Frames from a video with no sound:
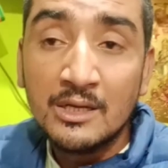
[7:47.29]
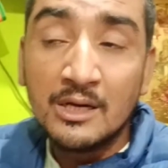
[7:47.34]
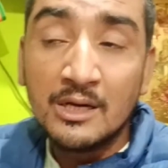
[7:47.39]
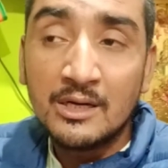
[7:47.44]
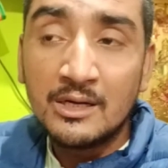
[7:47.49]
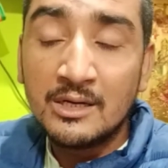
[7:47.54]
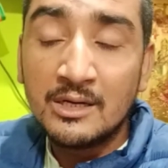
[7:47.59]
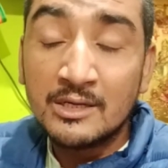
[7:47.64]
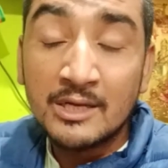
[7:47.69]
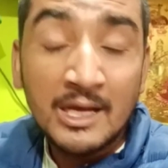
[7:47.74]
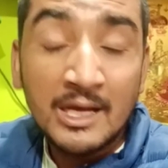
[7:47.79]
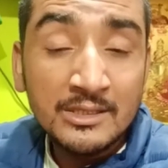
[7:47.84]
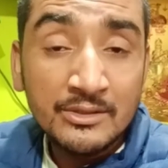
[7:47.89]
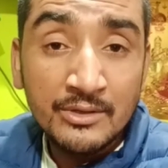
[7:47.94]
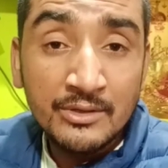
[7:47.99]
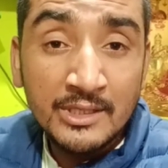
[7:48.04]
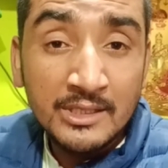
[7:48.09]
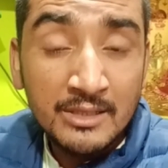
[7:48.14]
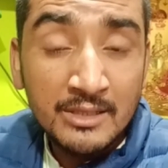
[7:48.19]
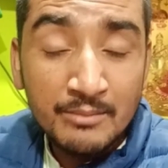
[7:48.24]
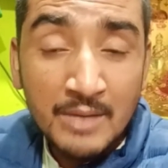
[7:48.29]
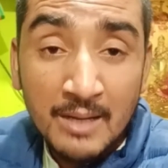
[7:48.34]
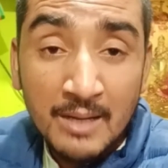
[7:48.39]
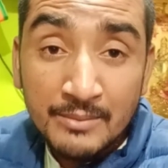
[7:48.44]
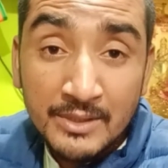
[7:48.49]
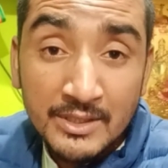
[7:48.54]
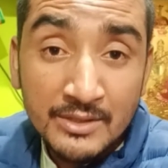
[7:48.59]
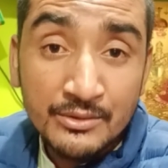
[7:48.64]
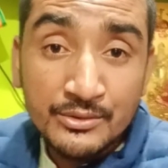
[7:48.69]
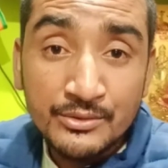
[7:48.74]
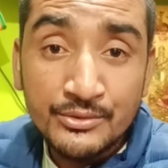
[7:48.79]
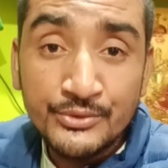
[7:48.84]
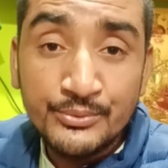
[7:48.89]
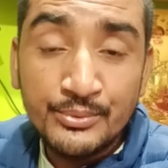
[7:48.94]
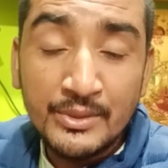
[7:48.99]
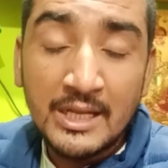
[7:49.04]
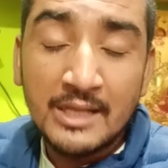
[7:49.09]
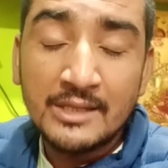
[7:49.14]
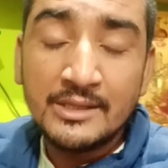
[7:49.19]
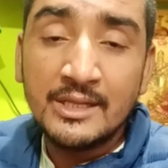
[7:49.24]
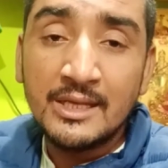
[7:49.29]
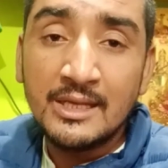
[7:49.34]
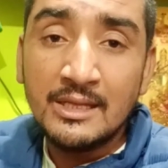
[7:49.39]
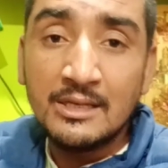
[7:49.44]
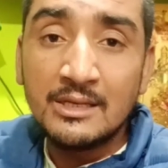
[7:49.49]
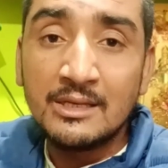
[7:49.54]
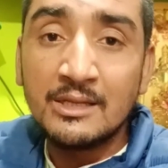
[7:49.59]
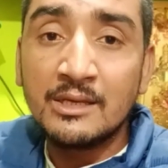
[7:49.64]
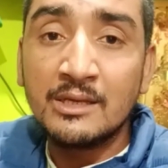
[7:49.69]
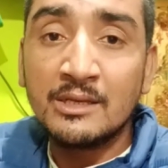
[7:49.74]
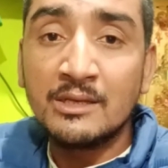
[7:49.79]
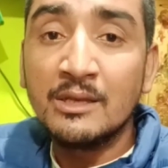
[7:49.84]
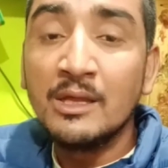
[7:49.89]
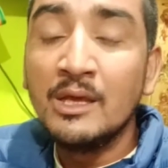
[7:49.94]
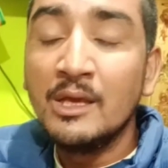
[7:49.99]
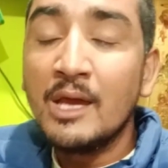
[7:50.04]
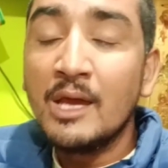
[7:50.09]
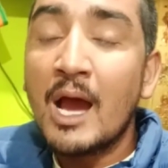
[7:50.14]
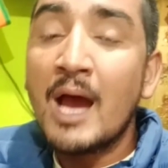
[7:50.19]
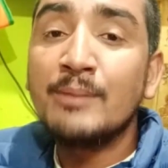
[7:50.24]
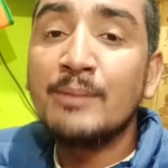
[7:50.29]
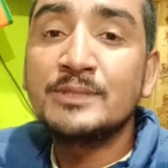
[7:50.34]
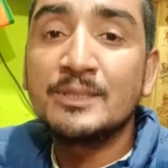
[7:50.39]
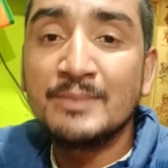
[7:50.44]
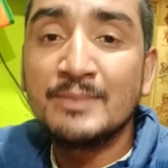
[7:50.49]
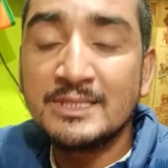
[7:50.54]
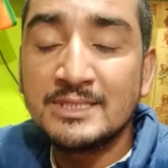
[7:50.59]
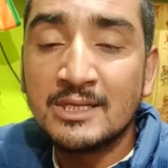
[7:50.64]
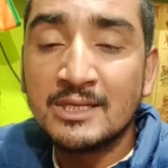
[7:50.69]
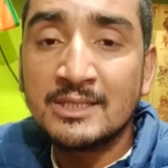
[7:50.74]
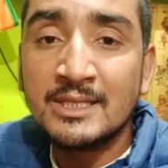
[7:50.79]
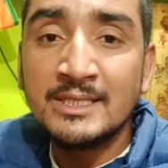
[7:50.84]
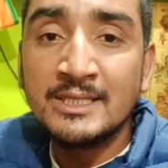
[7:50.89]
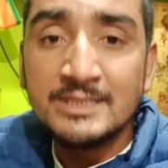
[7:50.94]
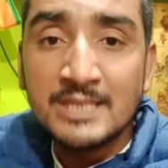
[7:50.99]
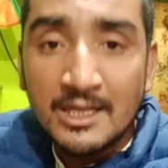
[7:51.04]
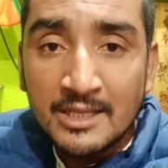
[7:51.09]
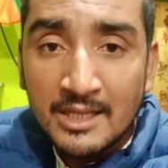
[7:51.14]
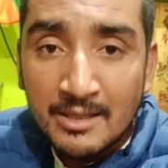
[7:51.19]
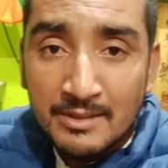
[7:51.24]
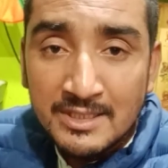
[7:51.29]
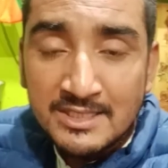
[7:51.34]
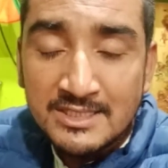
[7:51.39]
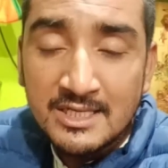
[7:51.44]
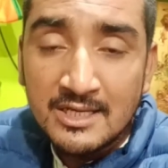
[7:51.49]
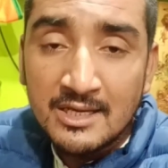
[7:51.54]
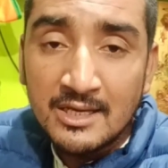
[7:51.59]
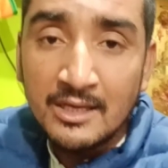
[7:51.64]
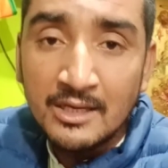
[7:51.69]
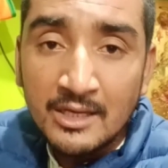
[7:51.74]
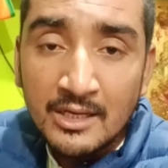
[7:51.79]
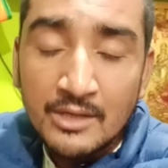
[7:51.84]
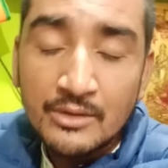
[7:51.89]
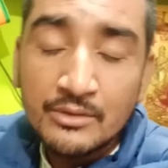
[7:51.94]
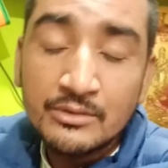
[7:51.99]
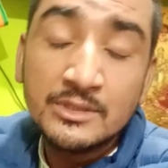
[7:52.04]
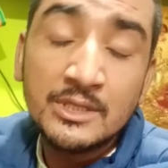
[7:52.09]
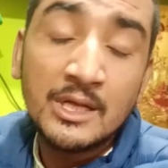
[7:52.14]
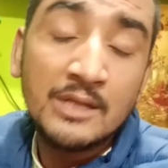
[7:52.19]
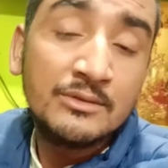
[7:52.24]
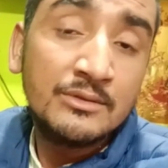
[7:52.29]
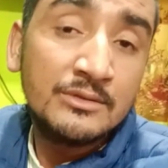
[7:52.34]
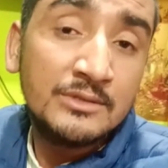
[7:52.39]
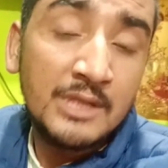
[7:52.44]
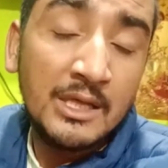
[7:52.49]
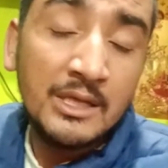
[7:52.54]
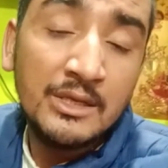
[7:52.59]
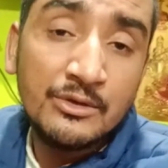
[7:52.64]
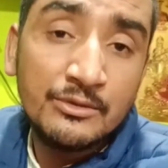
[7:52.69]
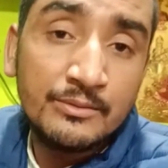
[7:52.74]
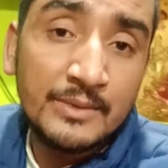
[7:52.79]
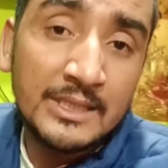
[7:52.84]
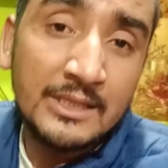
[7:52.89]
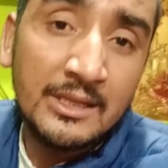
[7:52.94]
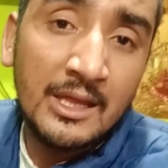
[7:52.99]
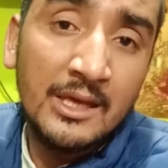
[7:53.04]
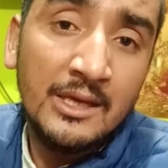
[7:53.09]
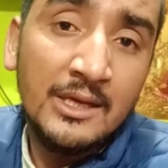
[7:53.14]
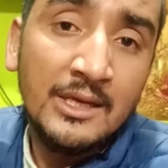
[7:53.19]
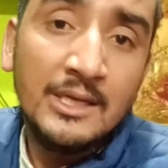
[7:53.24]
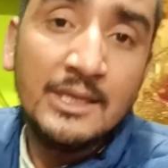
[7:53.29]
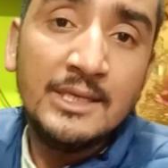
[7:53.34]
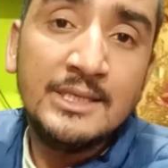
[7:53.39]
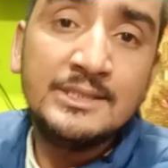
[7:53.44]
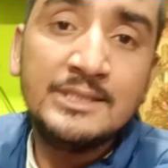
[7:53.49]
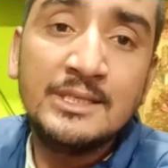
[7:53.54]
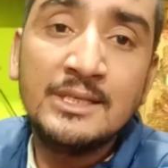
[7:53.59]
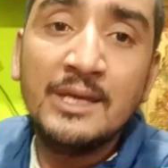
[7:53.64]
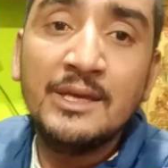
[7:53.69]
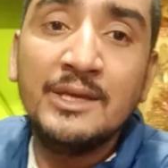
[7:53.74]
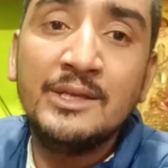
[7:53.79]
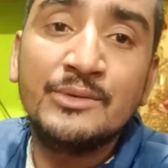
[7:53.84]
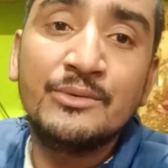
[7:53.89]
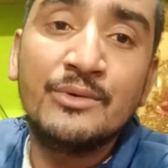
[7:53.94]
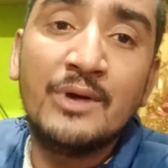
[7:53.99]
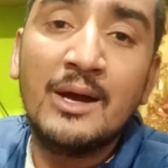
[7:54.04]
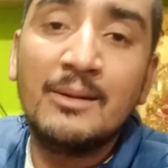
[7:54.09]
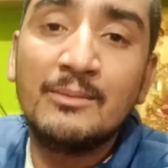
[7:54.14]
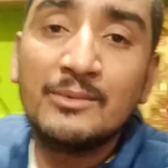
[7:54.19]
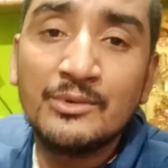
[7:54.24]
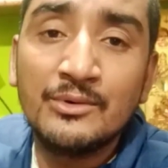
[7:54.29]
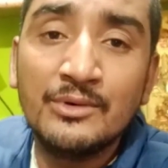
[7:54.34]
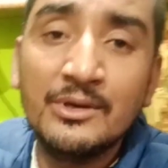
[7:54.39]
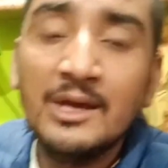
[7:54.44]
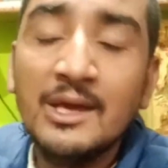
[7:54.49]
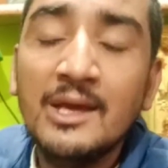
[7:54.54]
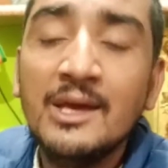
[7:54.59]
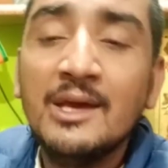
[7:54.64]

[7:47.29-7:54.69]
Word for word: आ, रात को इनकी माँ भी इनको दूध पिलाती है लेकिन आप समझ सकते हैं ज़्यादा बच्चे हैं उतना दूध नहीं हो पाता है इसीलिए इनको हम लोग